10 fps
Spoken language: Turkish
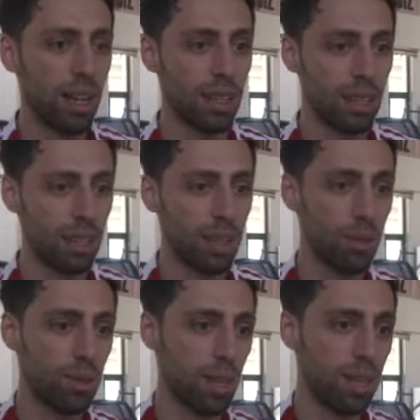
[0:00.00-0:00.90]
Kayakla
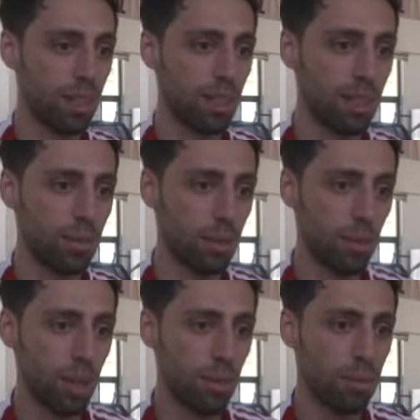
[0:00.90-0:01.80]
atlama özellikle dediğim gibi
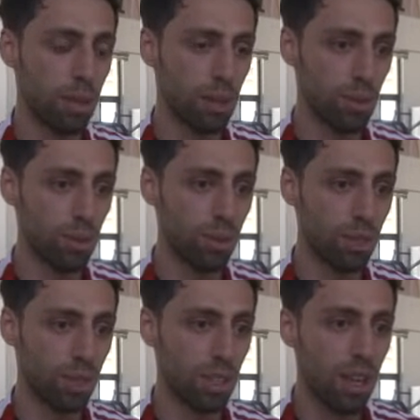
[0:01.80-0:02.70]
özel bir branş olduğu
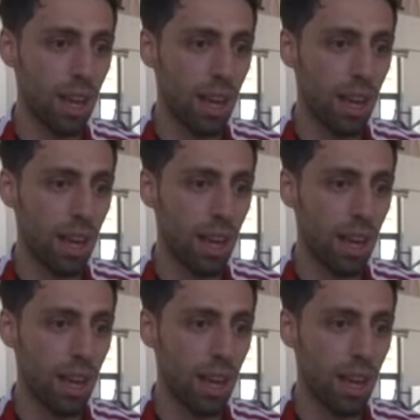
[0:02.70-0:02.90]
için